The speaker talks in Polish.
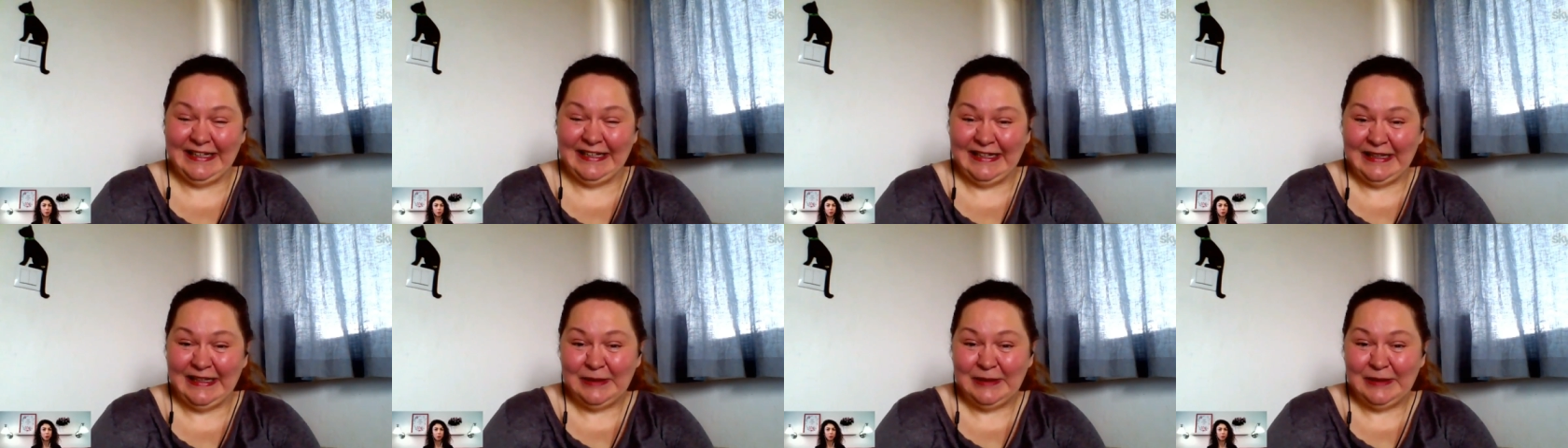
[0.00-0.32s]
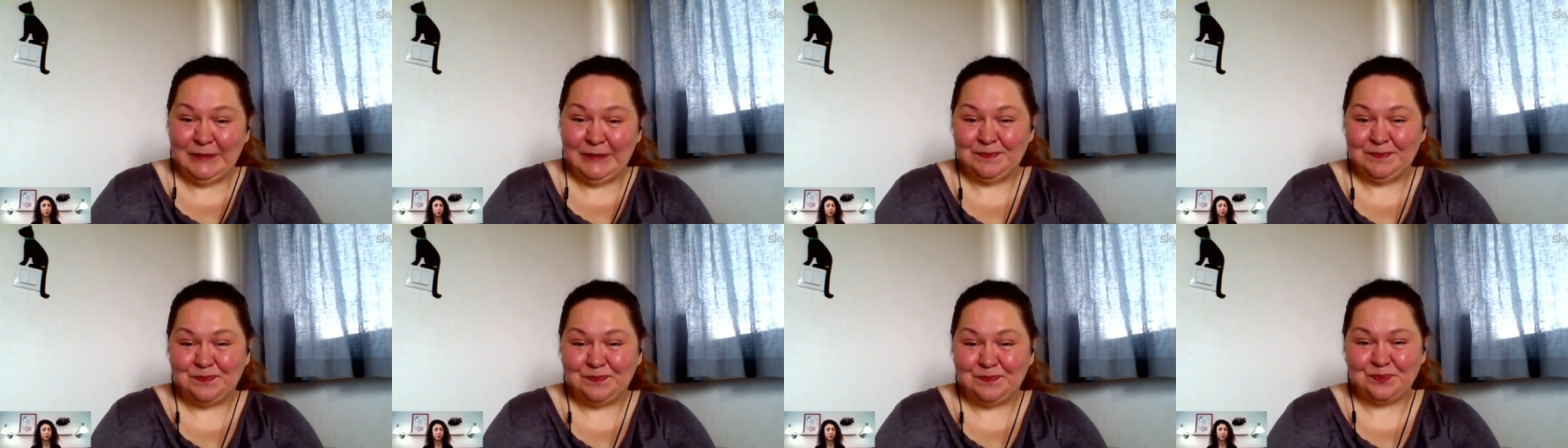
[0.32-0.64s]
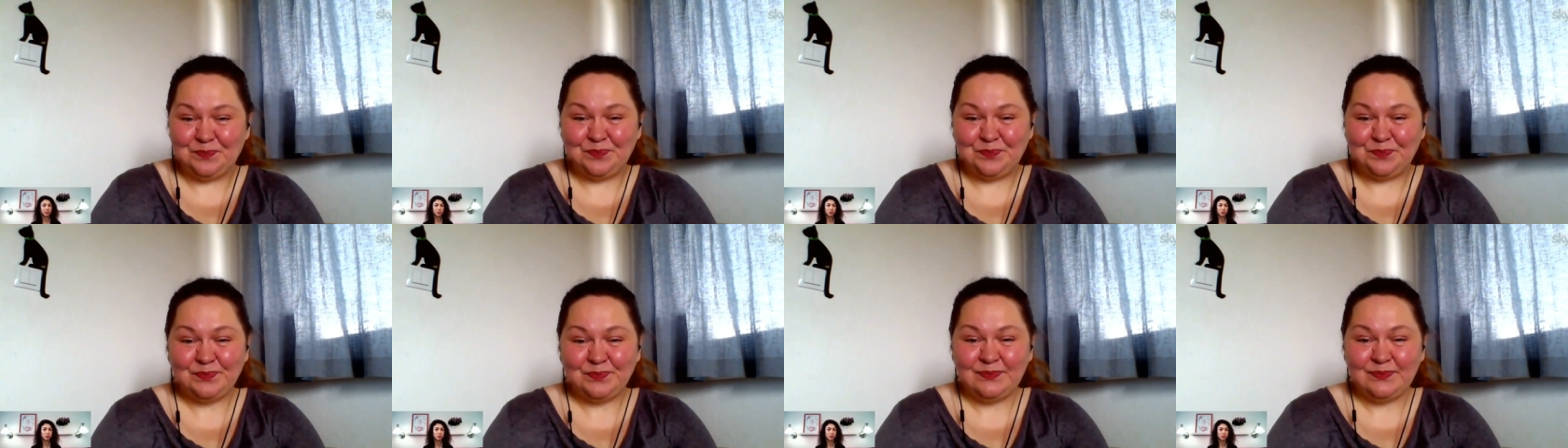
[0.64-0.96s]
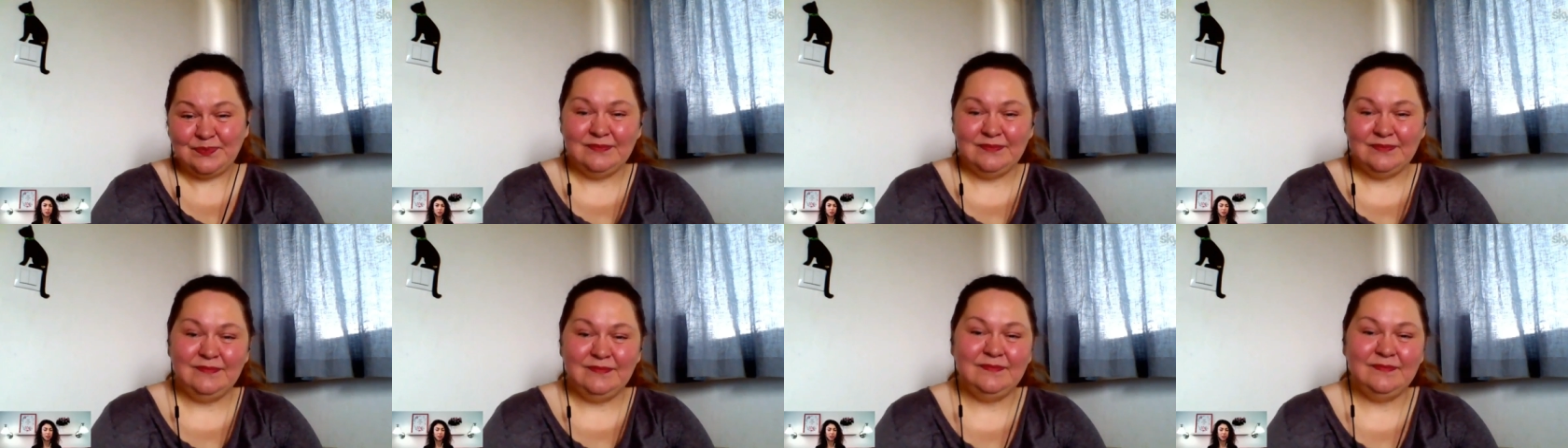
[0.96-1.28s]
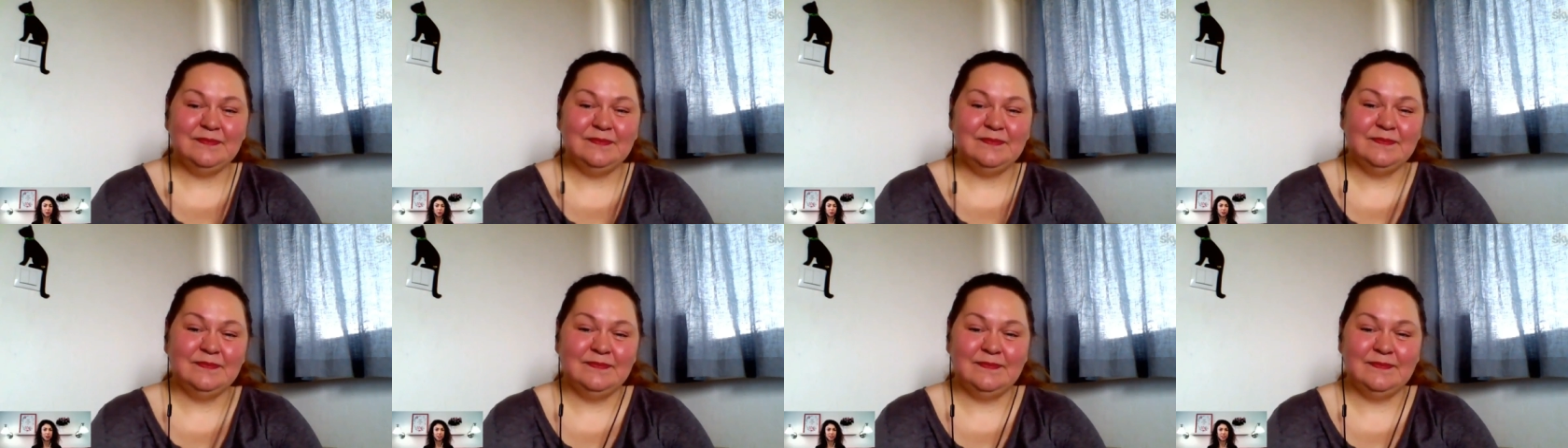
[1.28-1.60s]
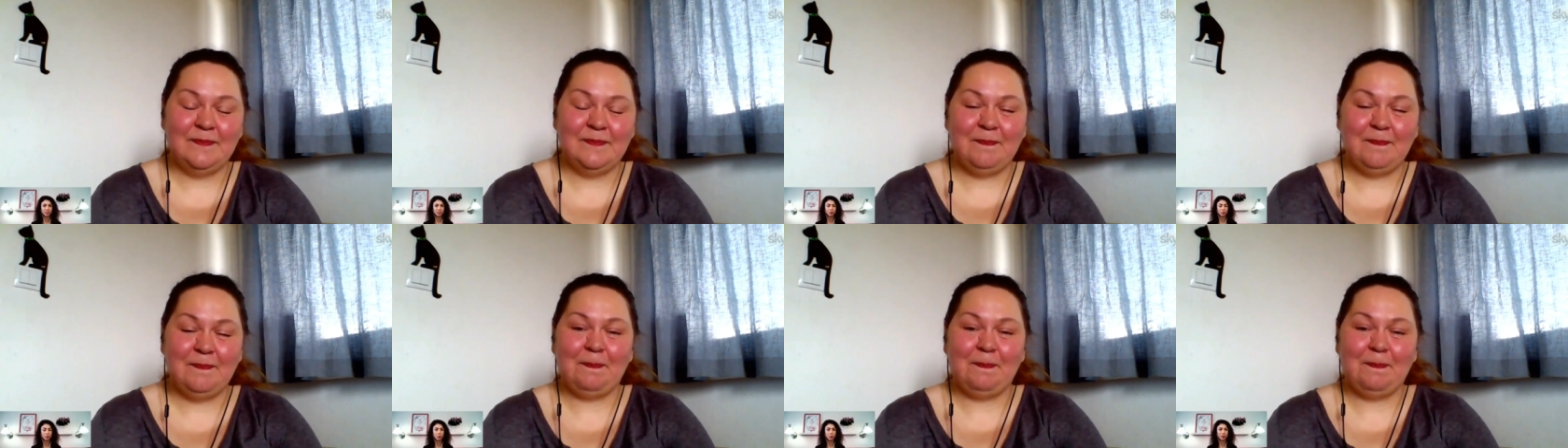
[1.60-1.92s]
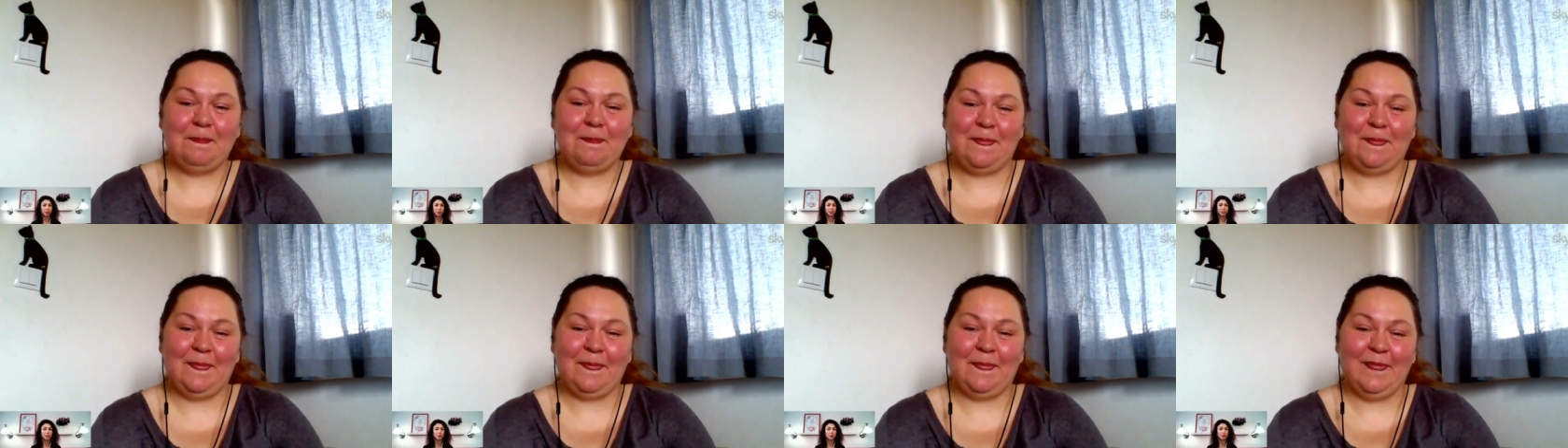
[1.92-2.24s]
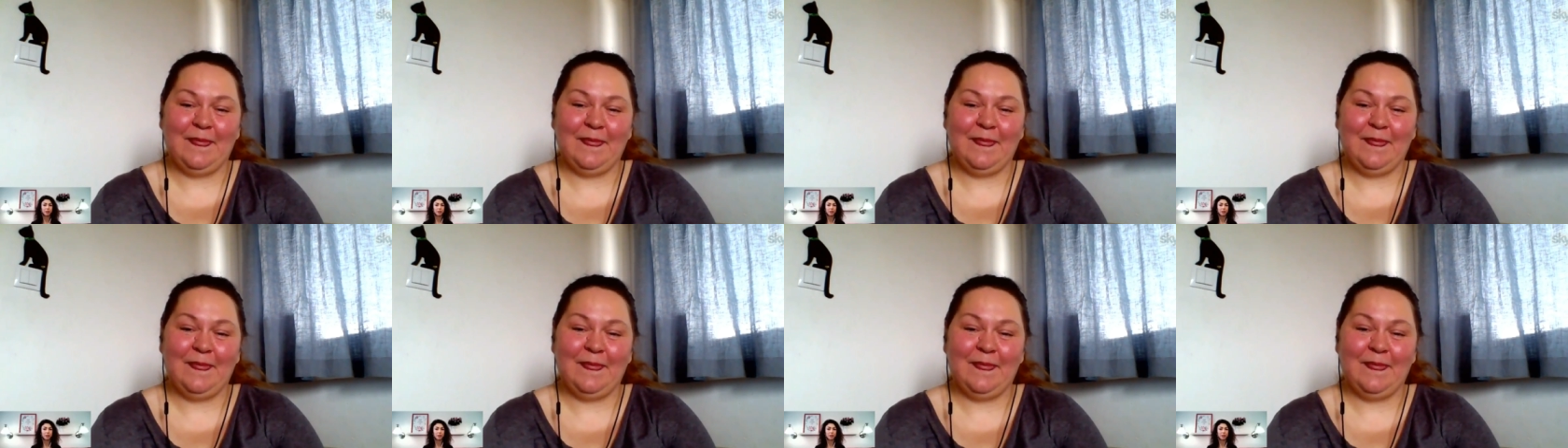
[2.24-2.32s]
bo ma też bardzo fajną nazwę. Pamiętam